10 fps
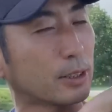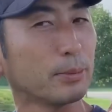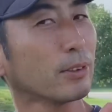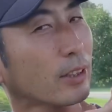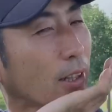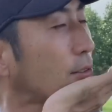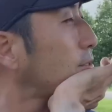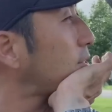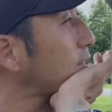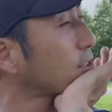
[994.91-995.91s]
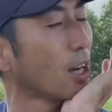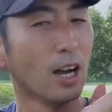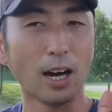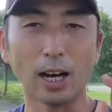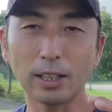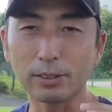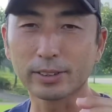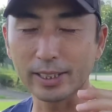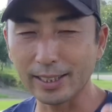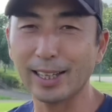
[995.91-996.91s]
自分の手でこうグーッと。あんなの
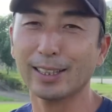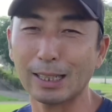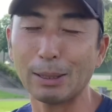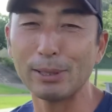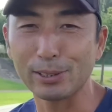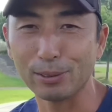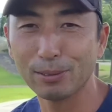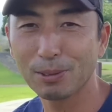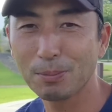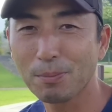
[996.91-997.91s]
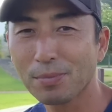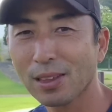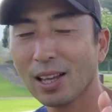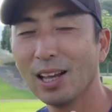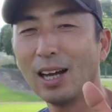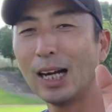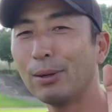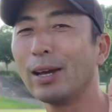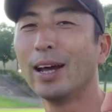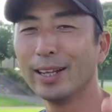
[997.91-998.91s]
絶対やったらダメですよ。あ
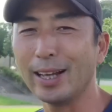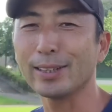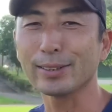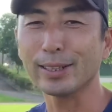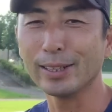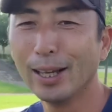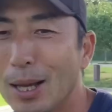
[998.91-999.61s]
れはやらないでくださいね。